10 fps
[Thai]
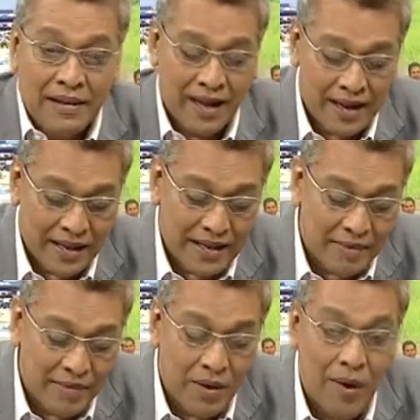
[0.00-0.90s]
ท่านเน้น
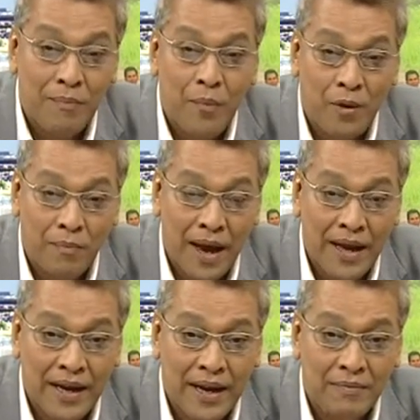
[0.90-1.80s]
ย้ำเรื่องความปลอดภัย
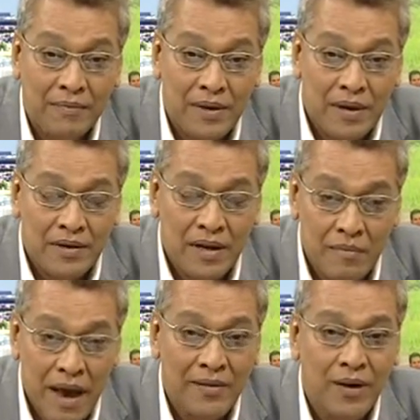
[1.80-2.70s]
นะครับถึง
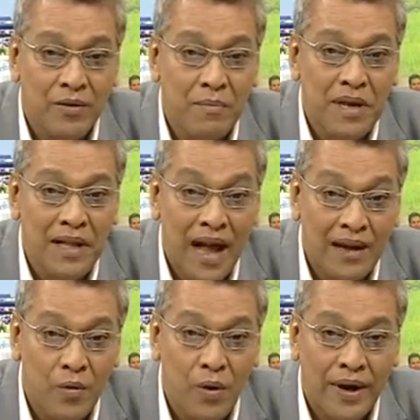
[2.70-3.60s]
แม้เราจะมีทาง
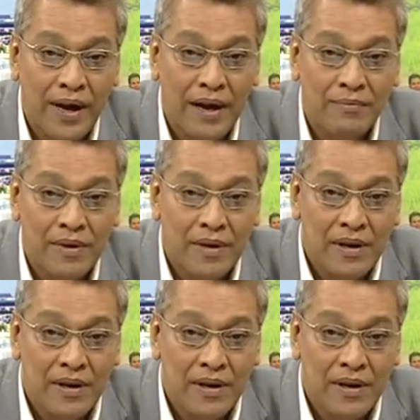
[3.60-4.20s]
ด่วนนะครับ